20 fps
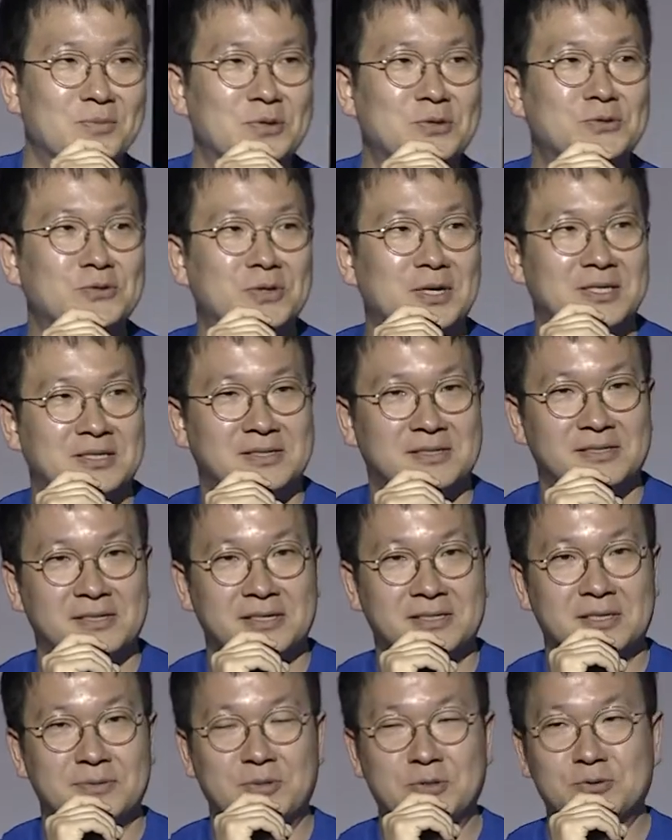미국에 있을 때
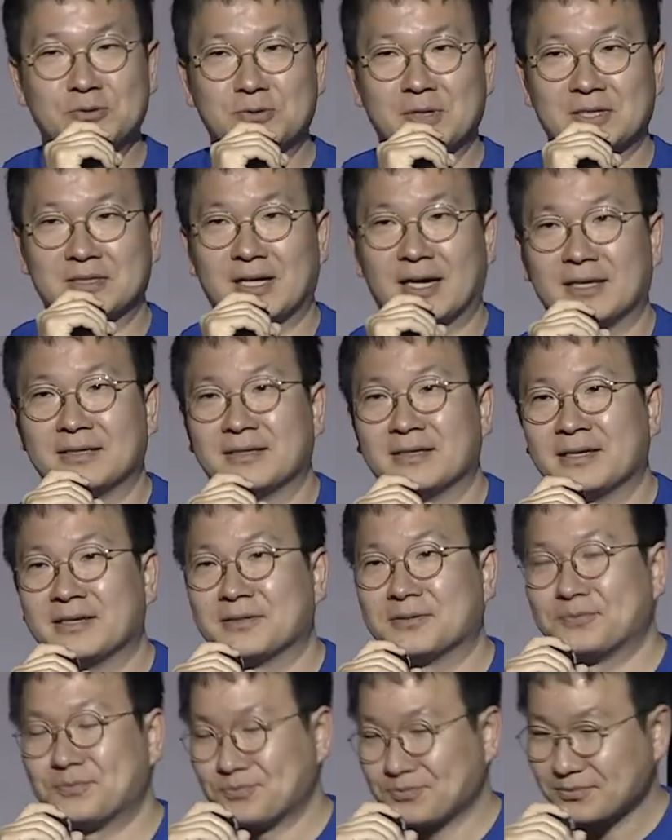이제 미국에서
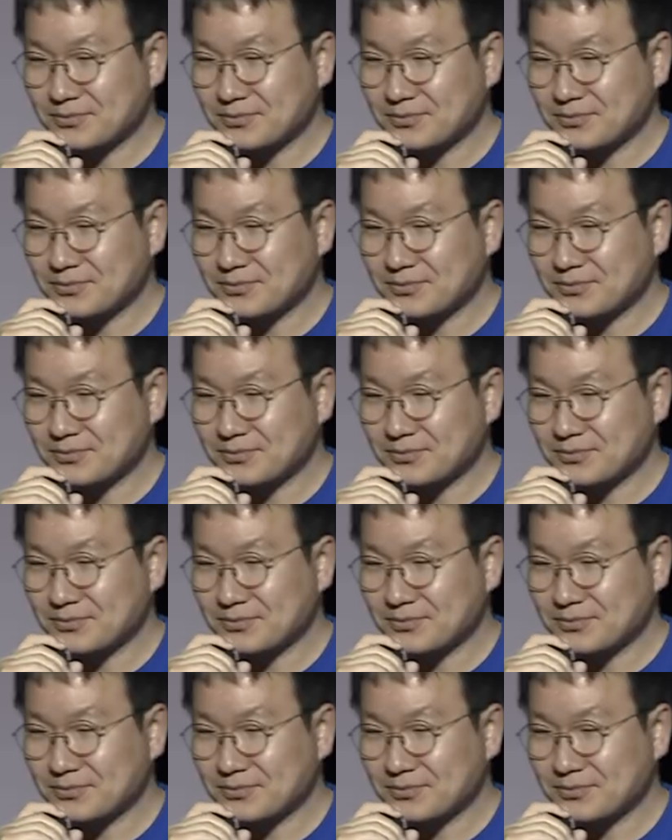나왔는데요